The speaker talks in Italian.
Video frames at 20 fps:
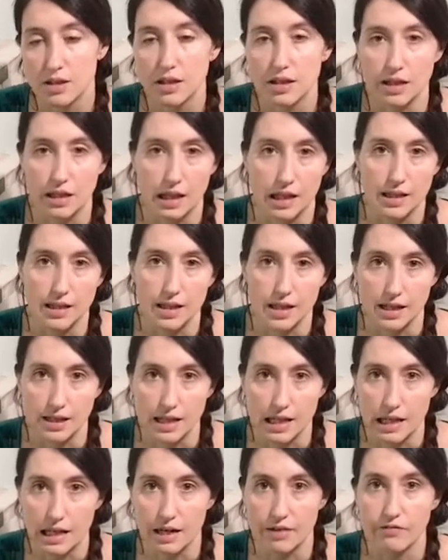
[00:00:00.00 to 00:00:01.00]
la dea
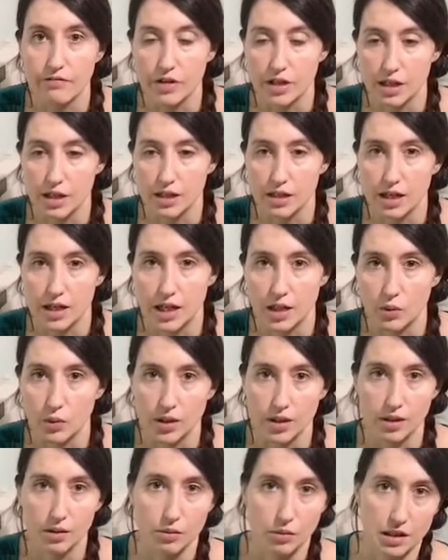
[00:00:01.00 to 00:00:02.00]
della verità,
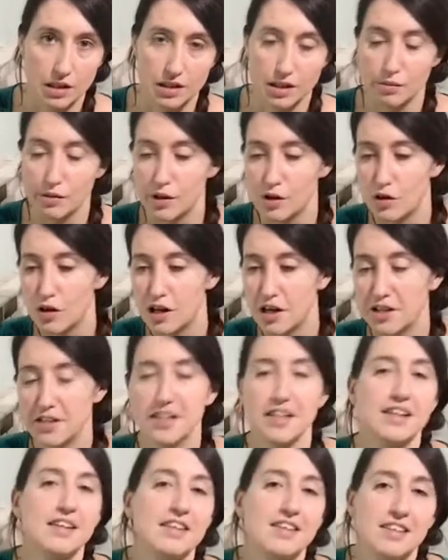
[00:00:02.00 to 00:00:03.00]
quindi un'altra
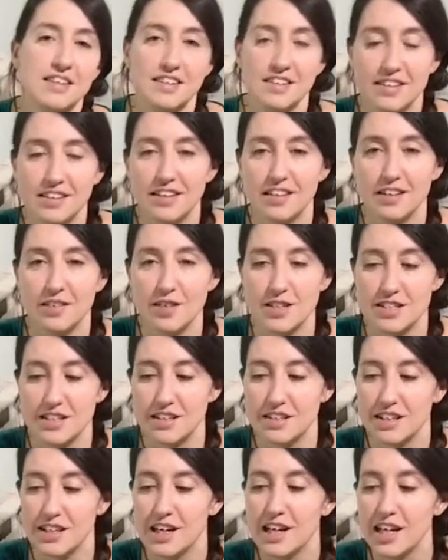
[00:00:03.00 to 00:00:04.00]
parola in questa
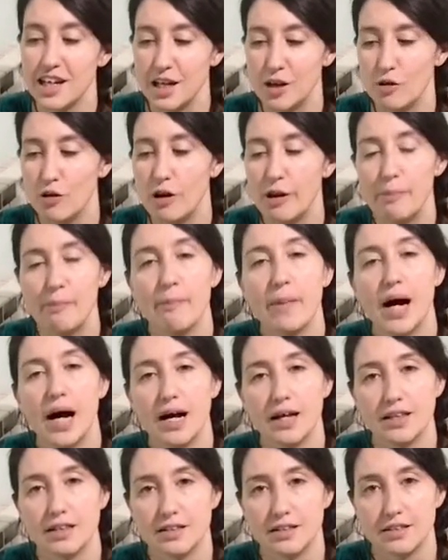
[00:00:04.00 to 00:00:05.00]
antica lingua è
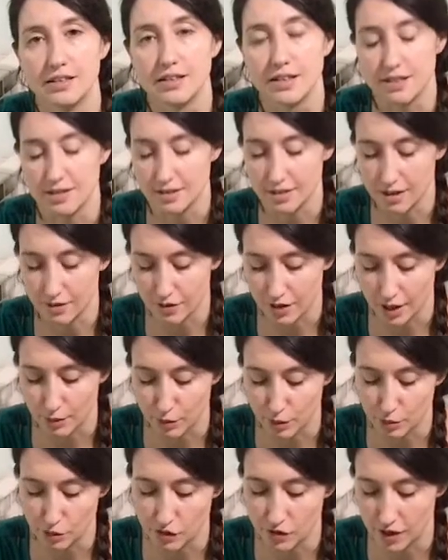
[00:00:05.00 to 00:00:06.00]
mat, che significa
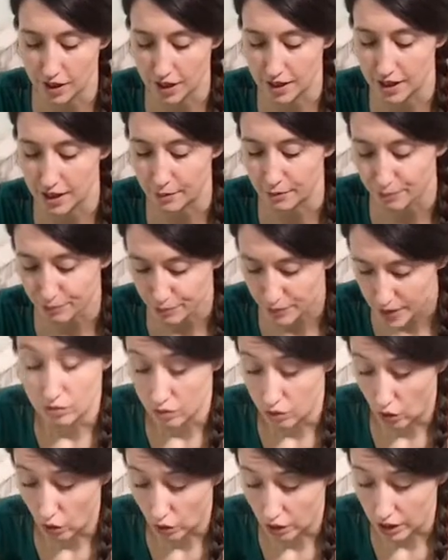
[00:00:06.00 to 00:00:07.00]
proprio verità.
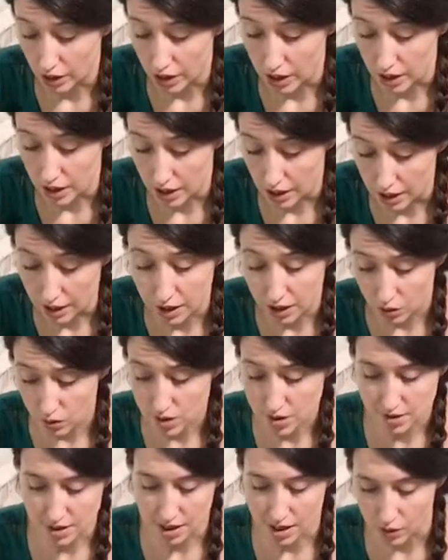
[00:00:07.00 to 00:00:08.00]
Ok, anche
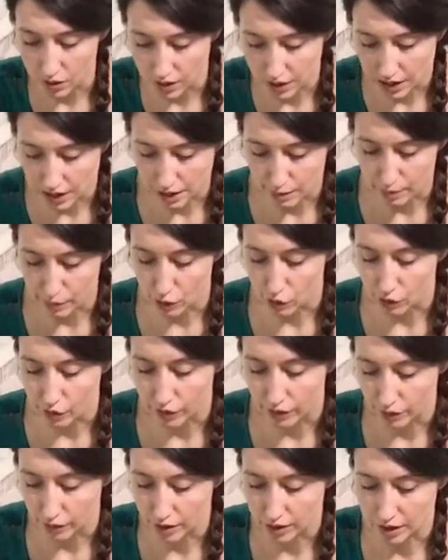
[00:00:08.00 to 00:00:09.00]
questa era una delle prove,
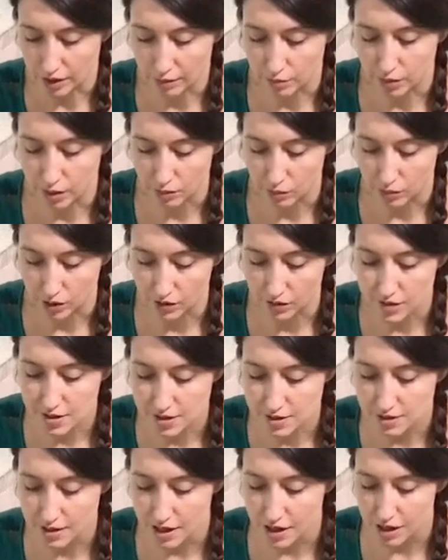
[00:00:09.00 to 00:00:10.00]
quindi abbiamo un
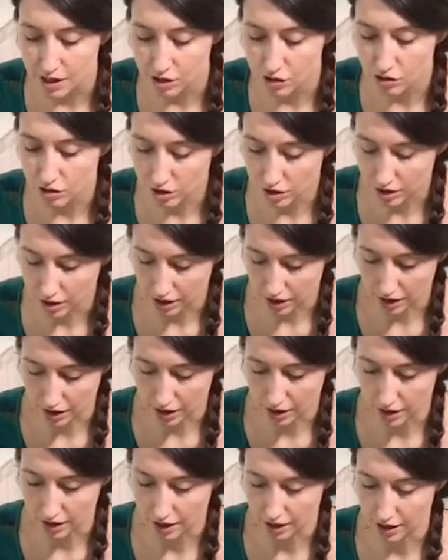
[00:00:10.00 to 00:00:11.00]
avversario
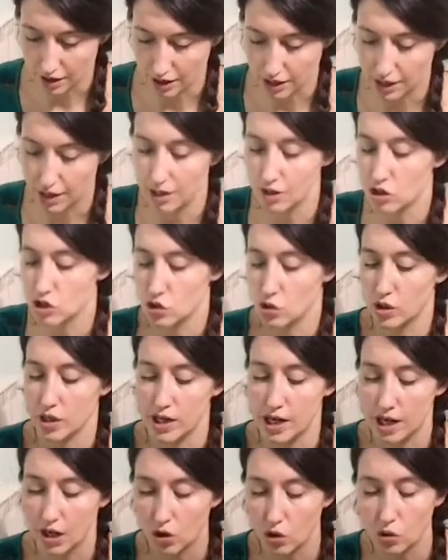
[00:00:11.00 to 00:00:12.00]
eh, che
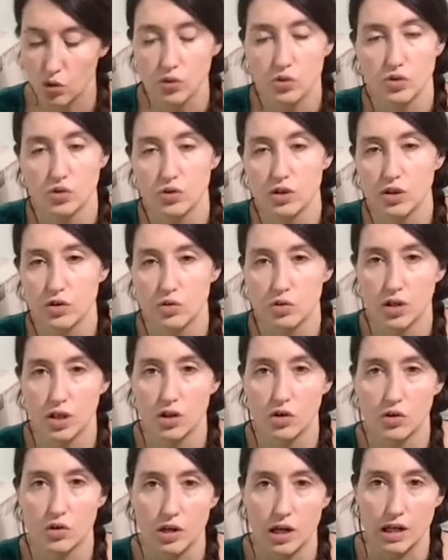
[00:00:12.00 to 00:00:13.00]
giocherà contro di noi
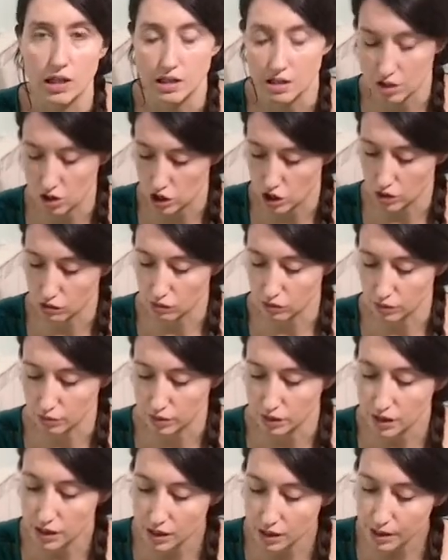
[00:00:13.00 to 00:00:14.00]
con altre 5
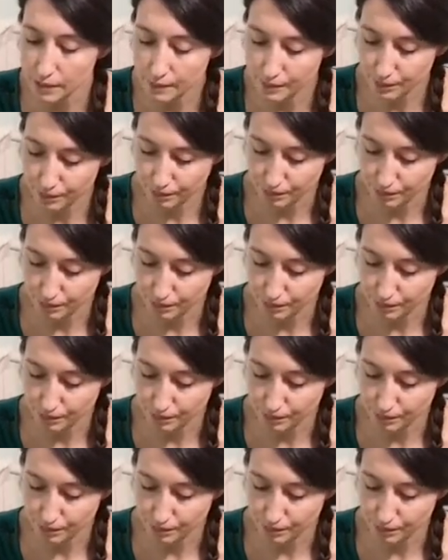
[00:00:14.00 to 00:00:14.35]
pedine,